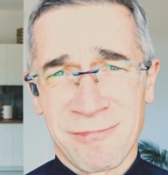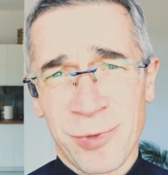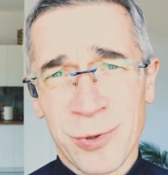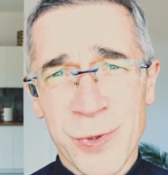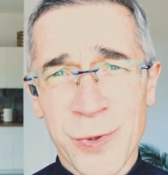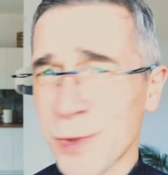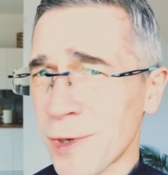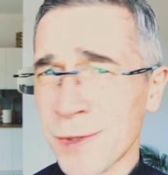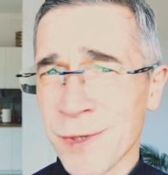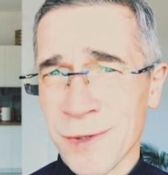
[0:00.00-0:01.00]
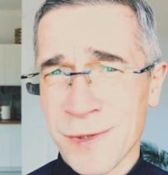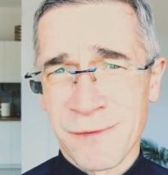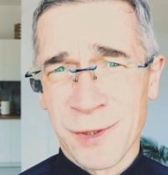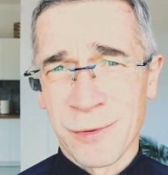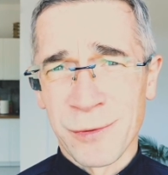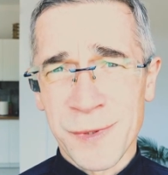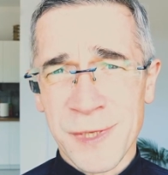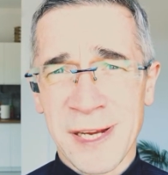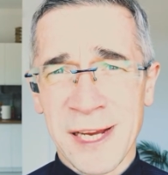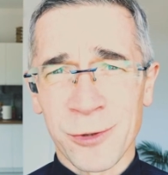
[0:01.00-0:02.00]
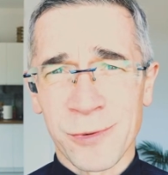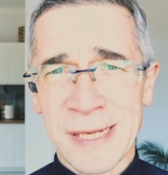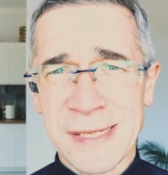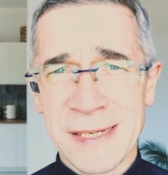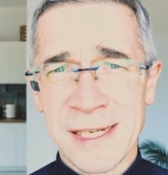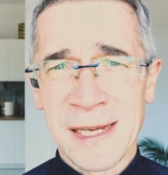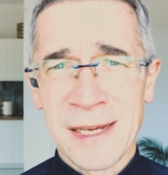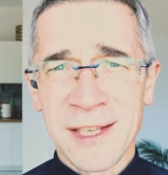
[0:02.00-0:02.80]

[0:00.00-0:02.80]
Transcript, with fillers: Po ludzku sądząc, według ludzkich kalkulacji,